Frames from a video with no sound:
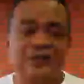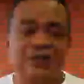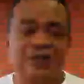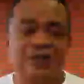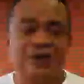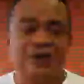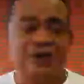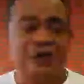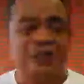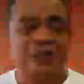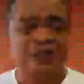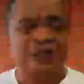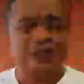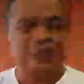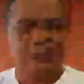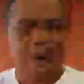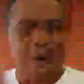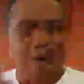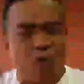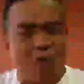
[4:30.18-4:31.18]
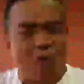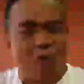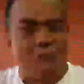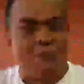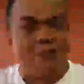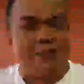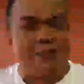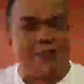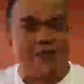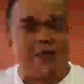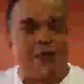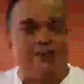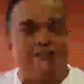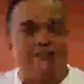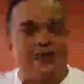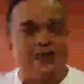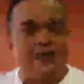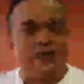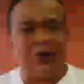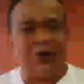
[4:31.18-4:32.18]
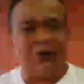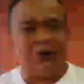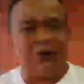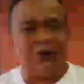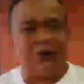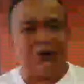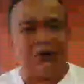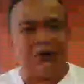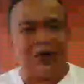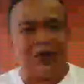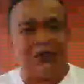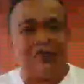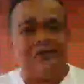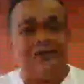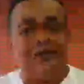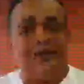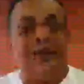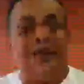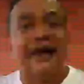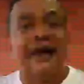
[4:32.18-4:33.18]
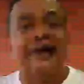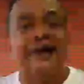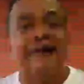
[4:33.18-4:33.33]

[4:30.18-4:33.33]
ก็ประโคมเนี่ยนะครับในโลกโซเชียลมีเดีย